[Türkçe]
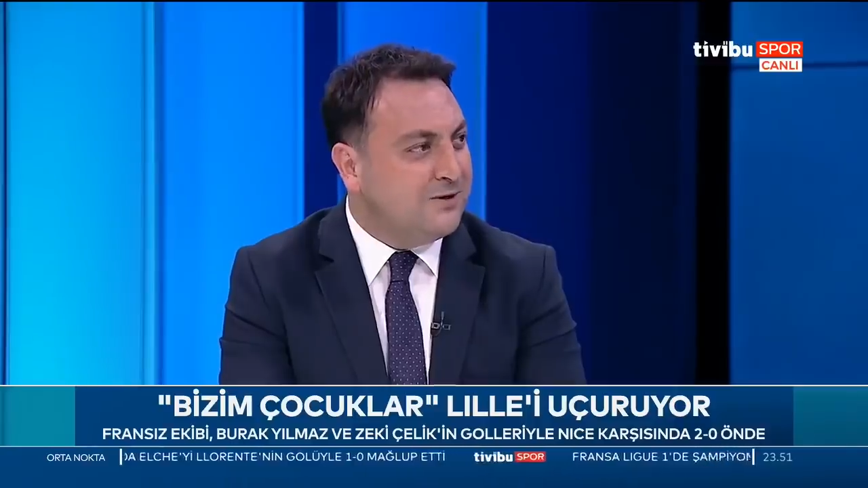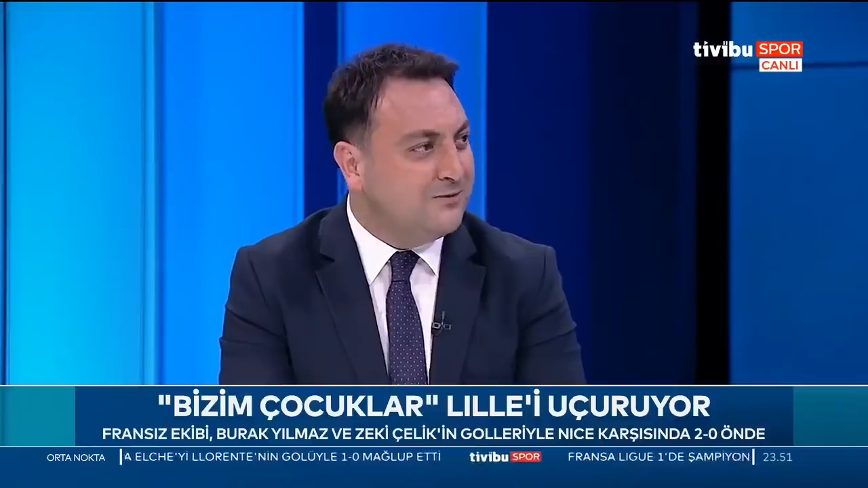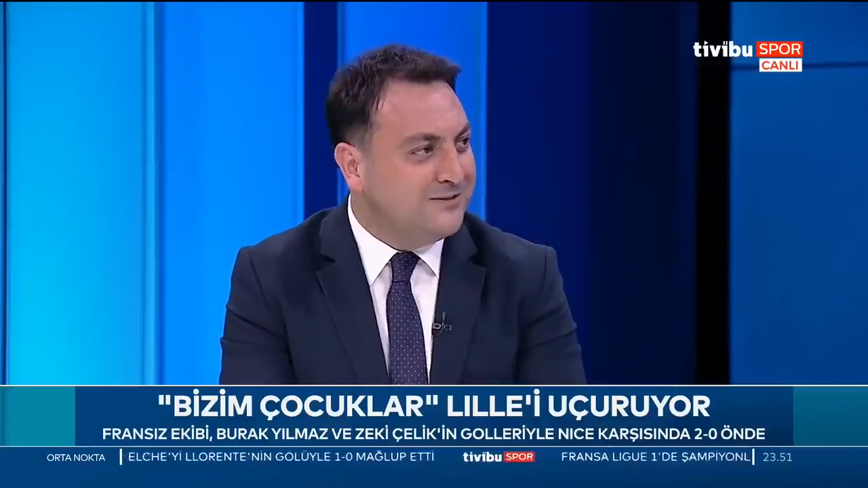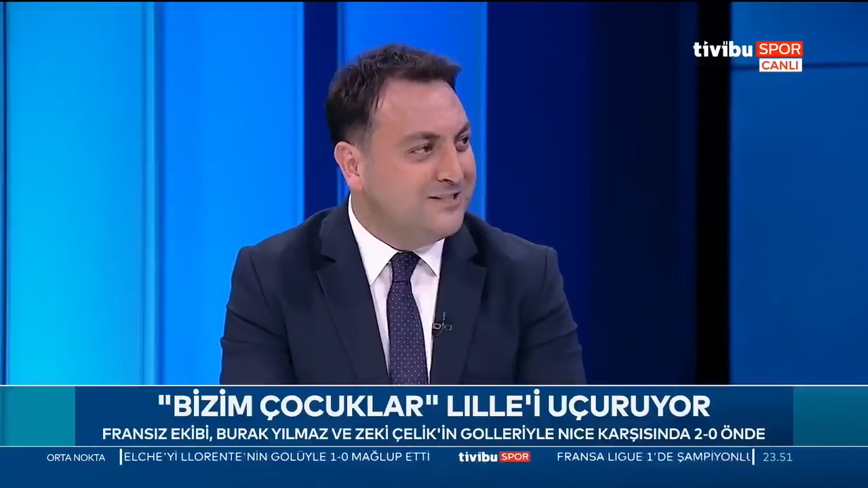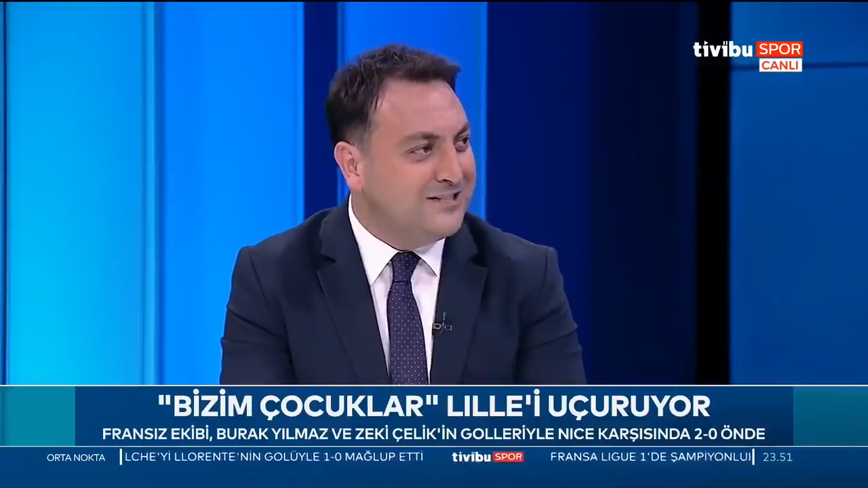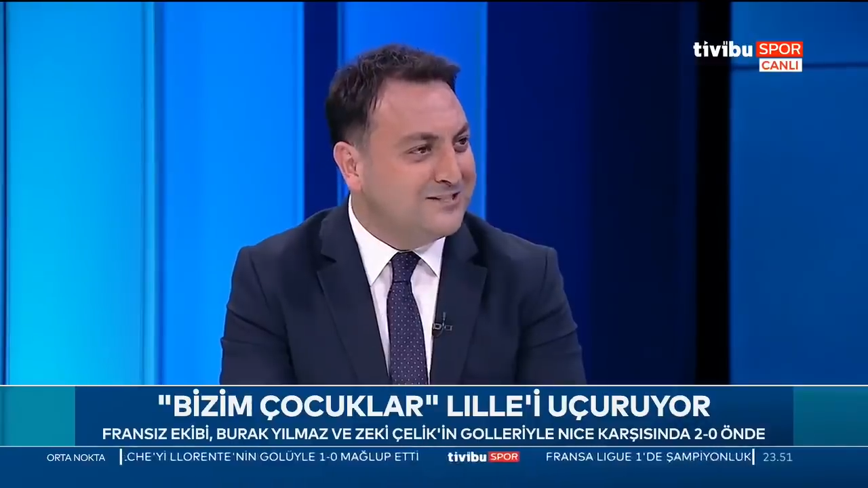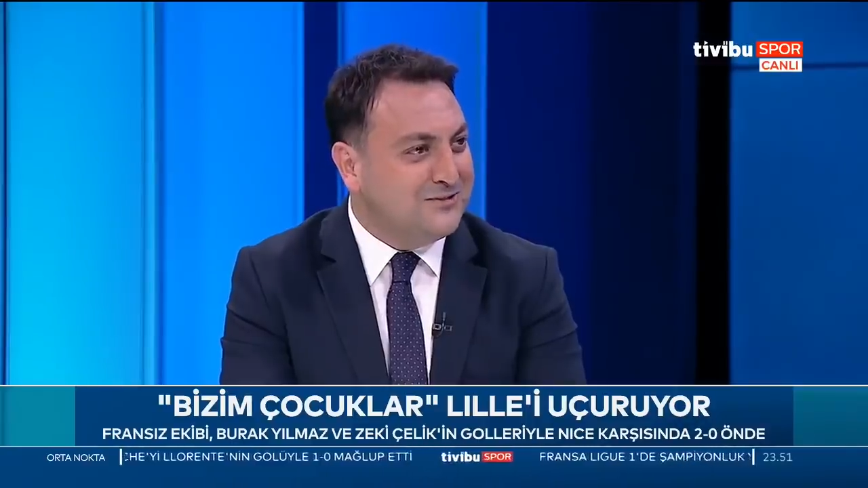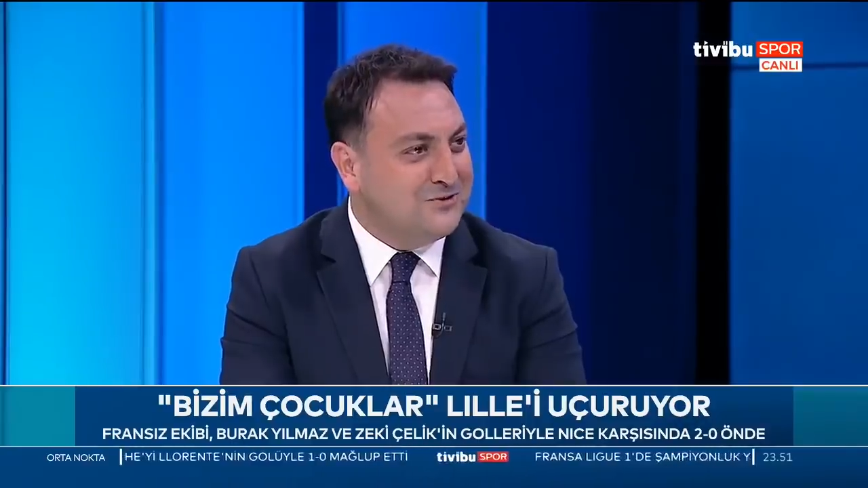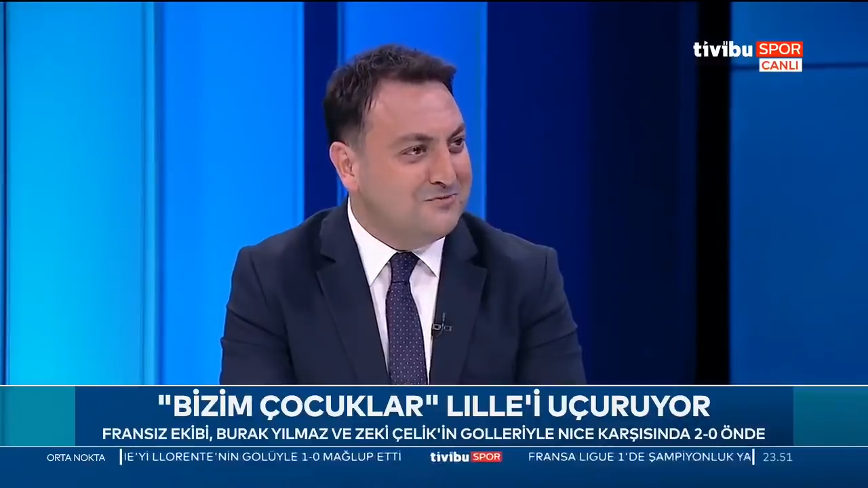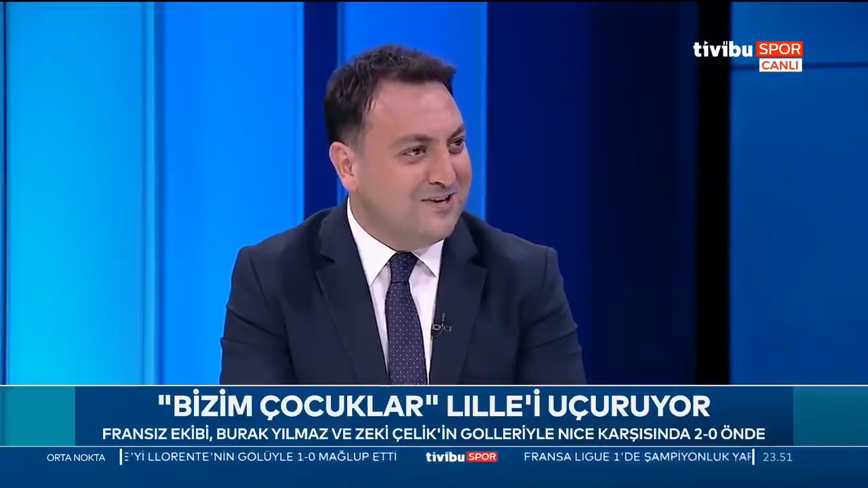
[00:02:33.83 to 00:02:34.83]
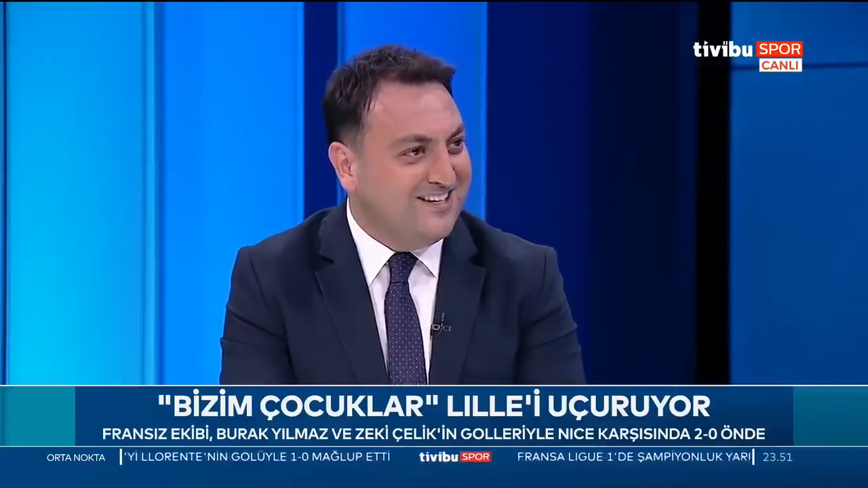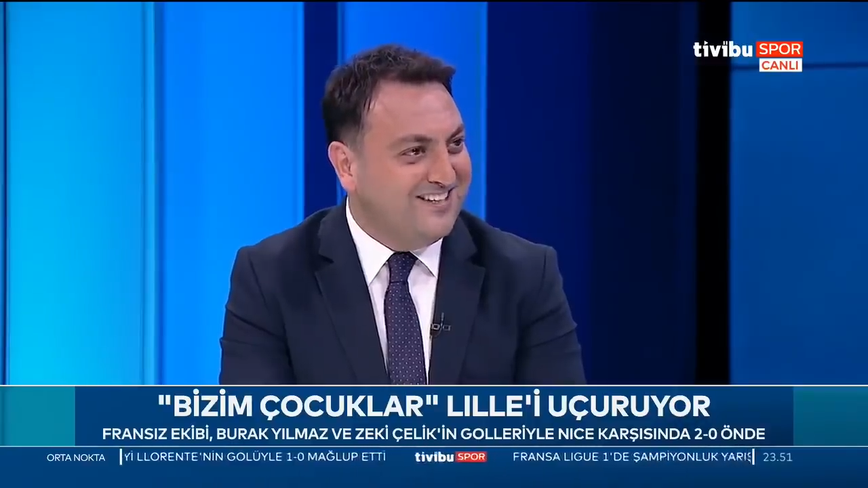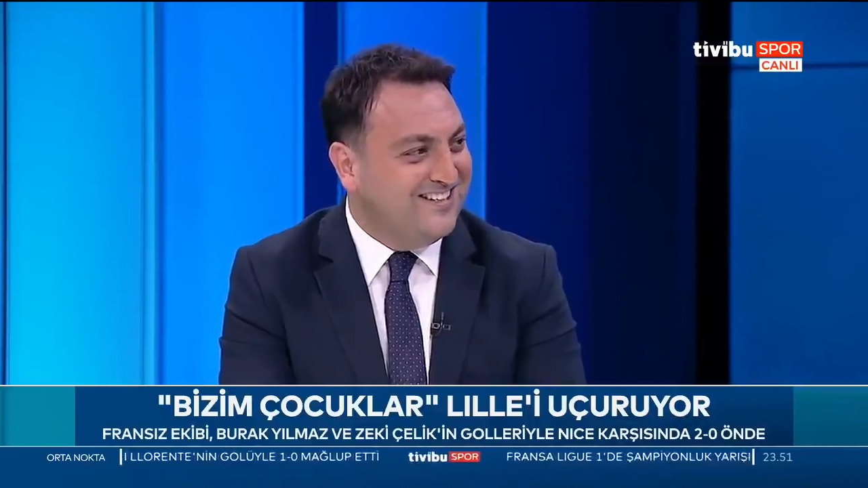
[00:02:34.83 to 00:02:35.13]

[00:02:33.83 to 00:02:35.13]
bak. Direkt sayıyorum. Erman